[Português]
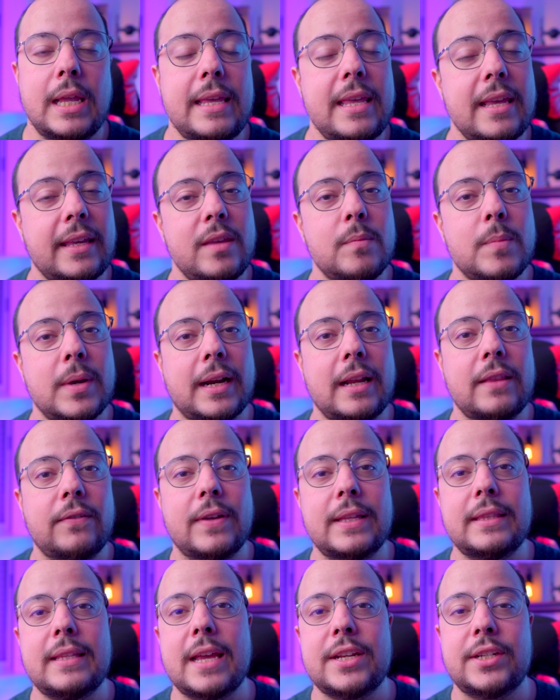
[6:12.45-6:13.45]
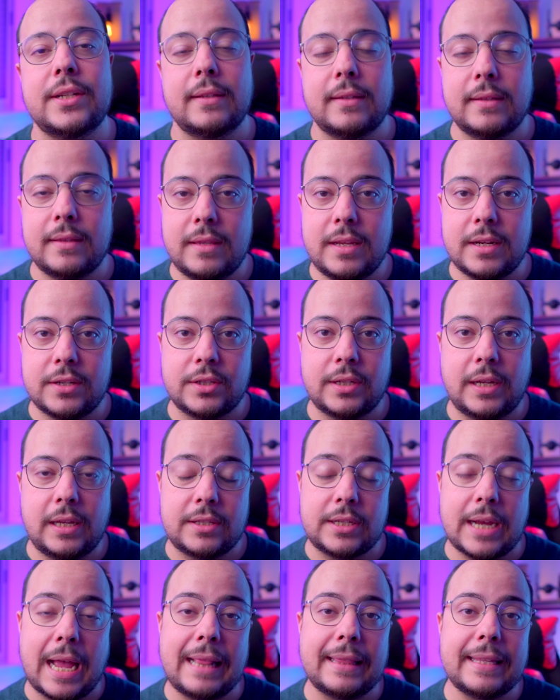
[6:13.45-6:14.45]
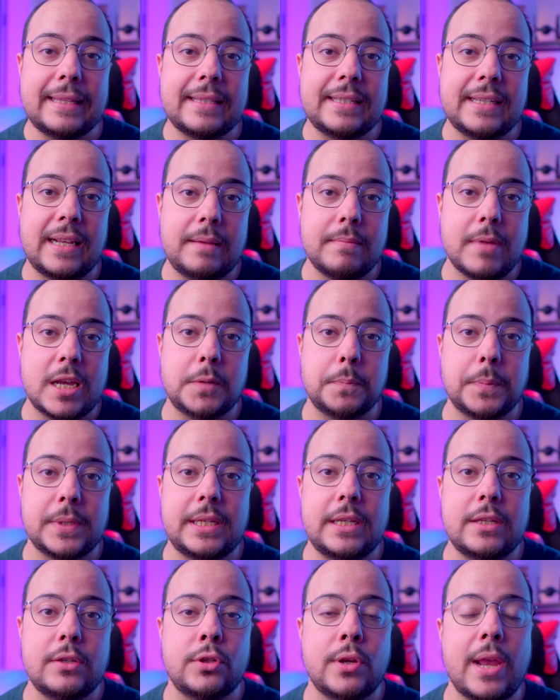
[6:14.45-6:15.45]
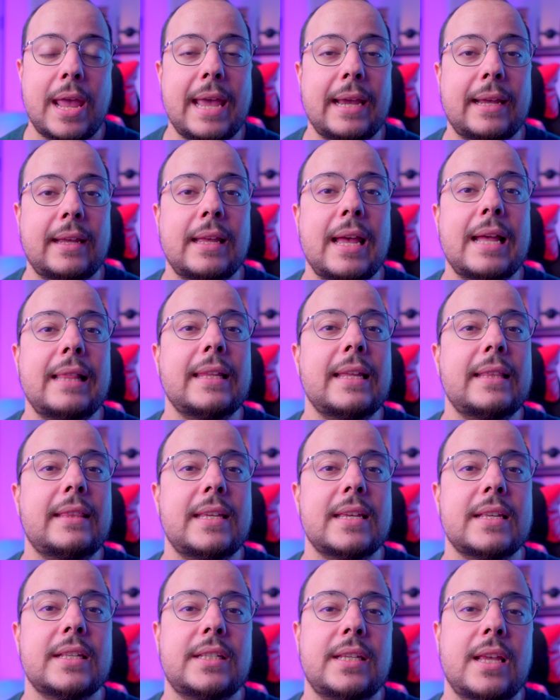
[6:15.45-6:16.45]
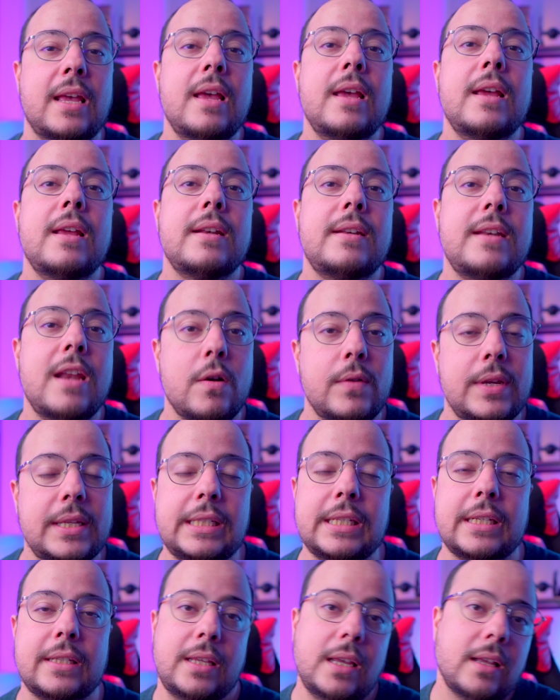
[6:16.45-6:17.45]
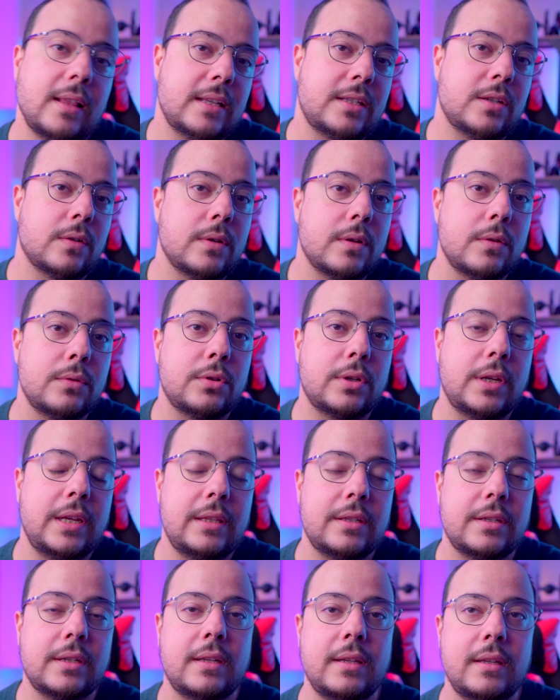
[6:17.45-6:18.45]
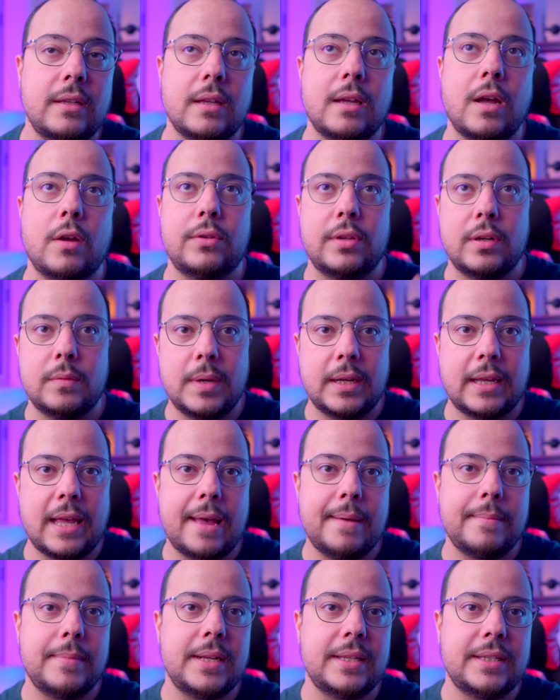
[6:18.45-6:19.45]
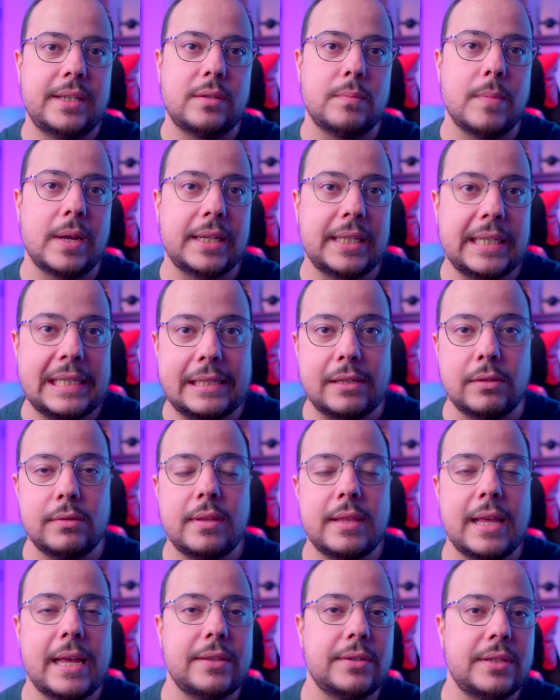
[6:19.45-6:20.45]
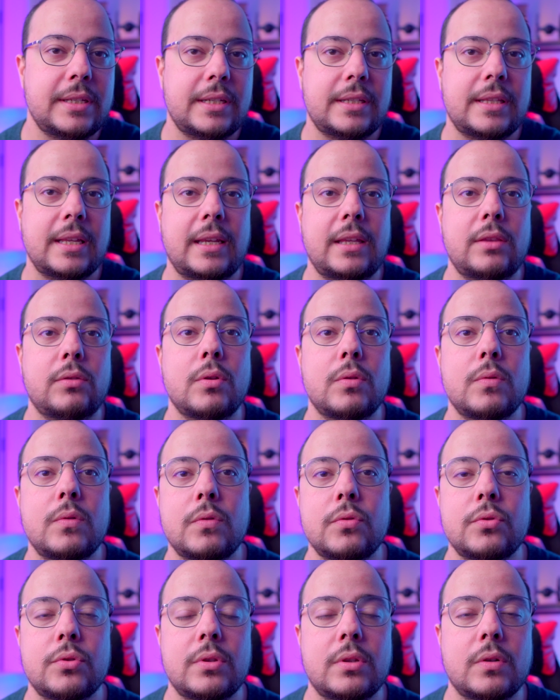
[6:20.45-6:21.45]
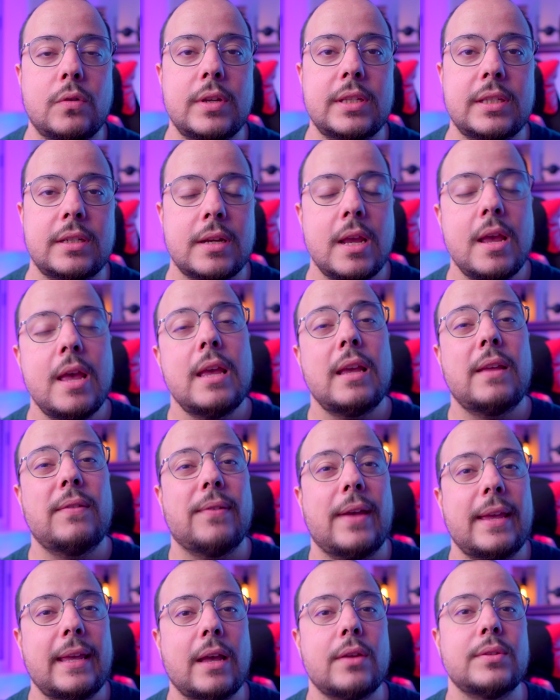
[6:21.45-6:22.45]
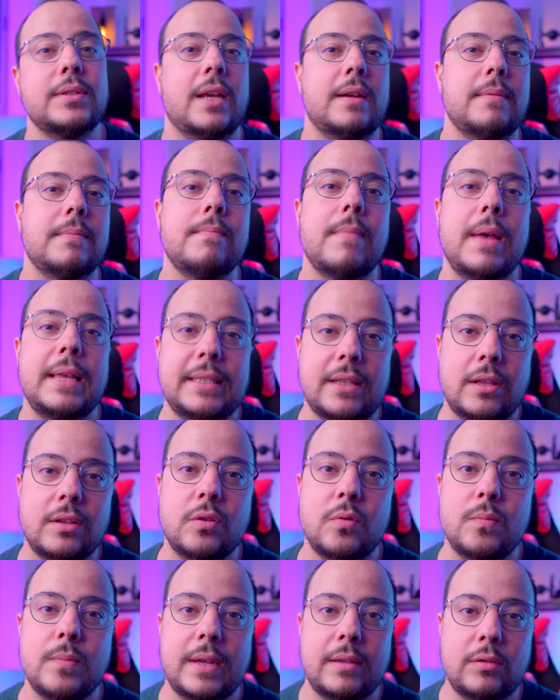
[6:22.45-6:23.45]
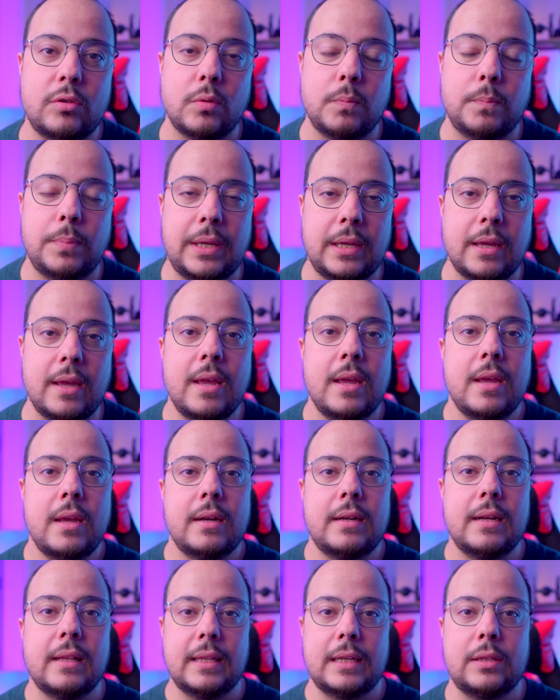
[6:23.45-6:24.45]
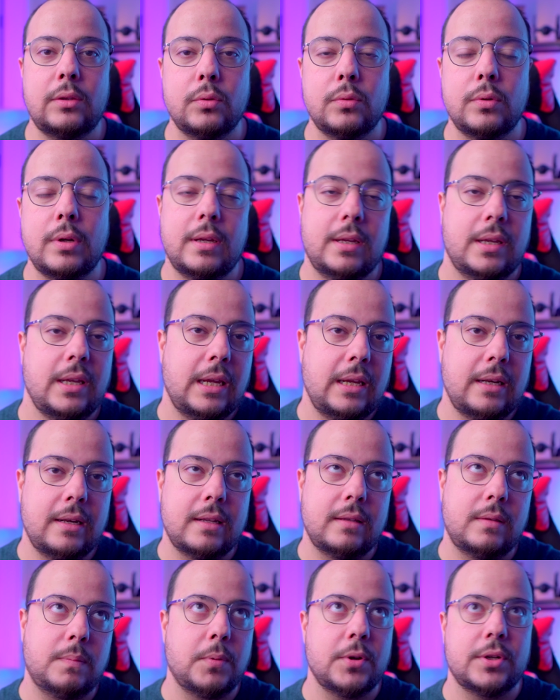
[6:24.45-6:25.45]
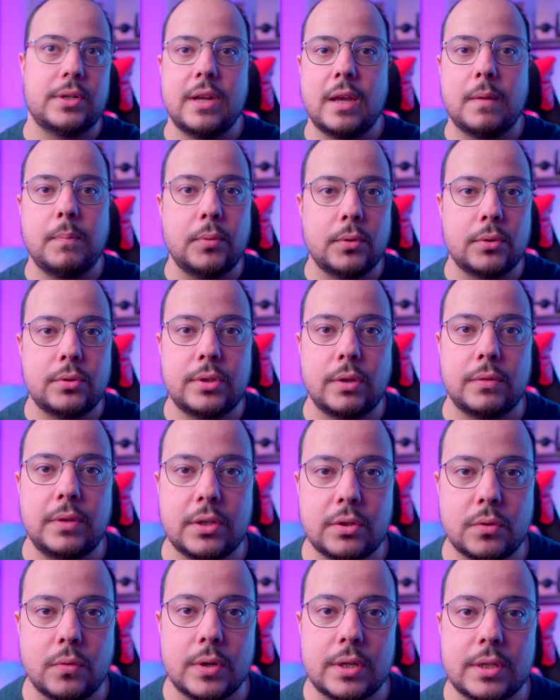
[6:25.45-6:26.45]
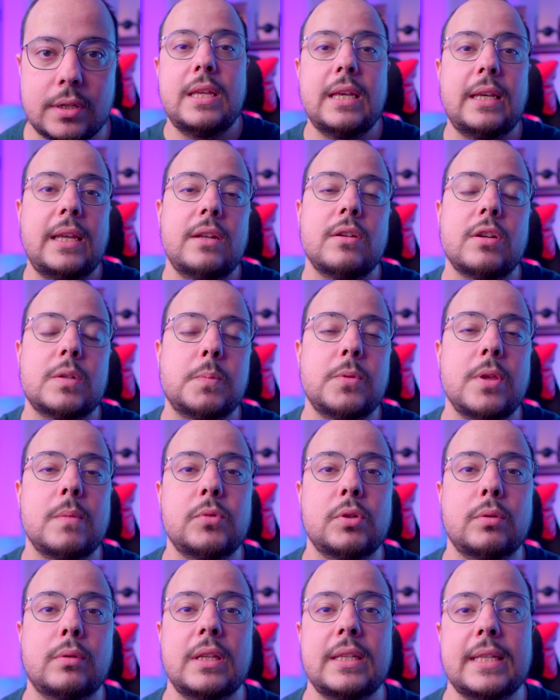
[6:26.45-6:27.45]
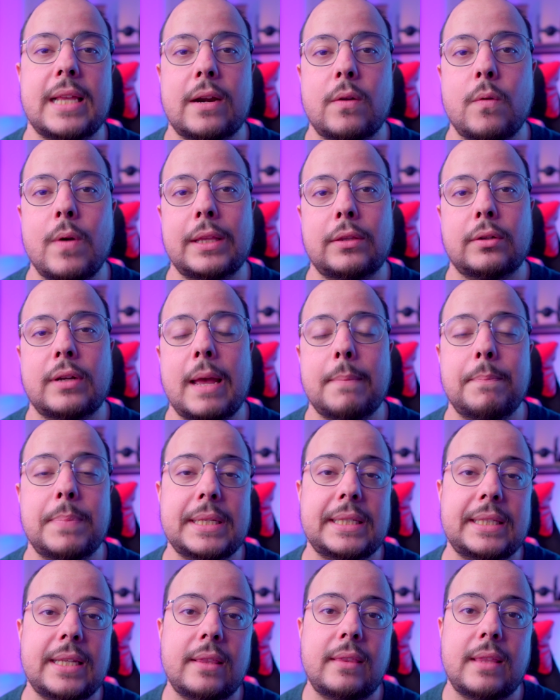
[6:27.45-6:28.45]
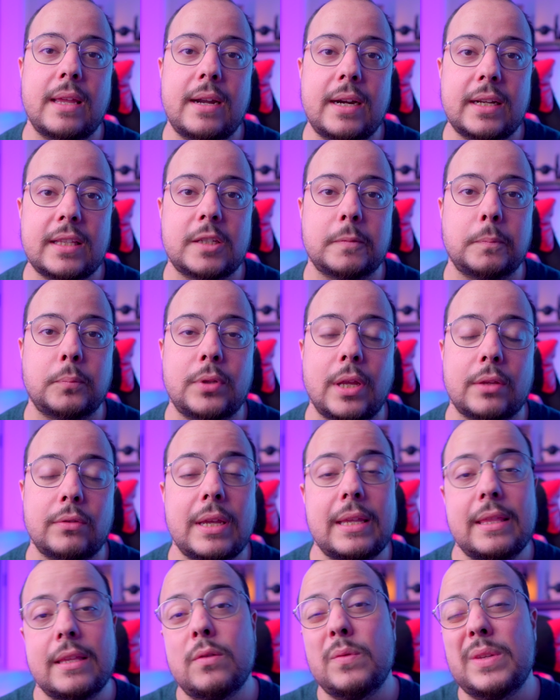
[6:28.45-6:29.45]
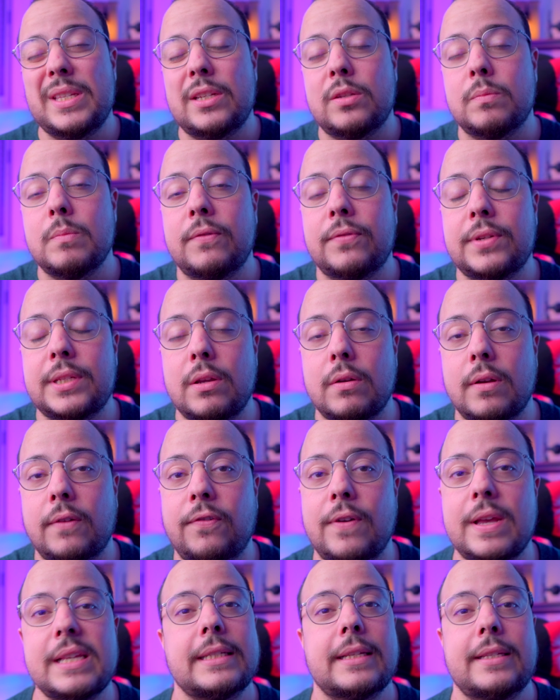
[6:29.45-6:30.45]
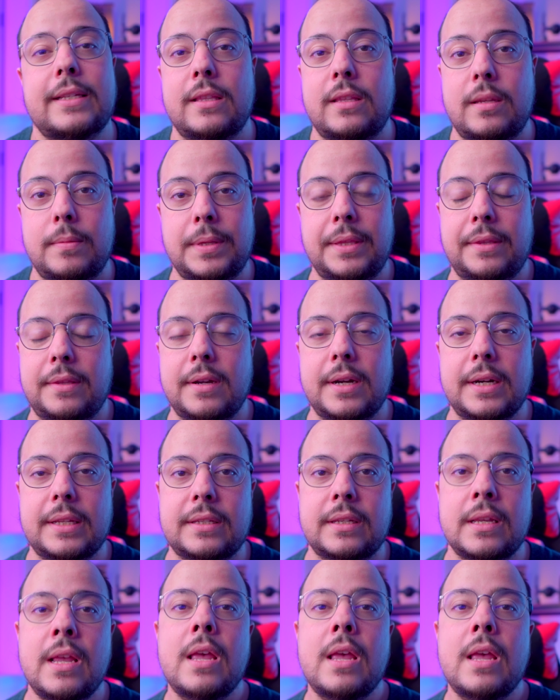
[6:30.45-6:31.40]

E aqui uma grande vantagem destes kits, além de serem mais precisos, é que a latência não existe em relação a outros kits que, ao ter uma câmara, existe uma aquisição de dados, existe aqui todo um conjunto de coisas que vai causar mais alguma entropia na leitura e depois na reprodução das cores. E aqui nós podemos utilizar 4K a 60Hz, portanto ainda não existe uma versão que faça 120Hz,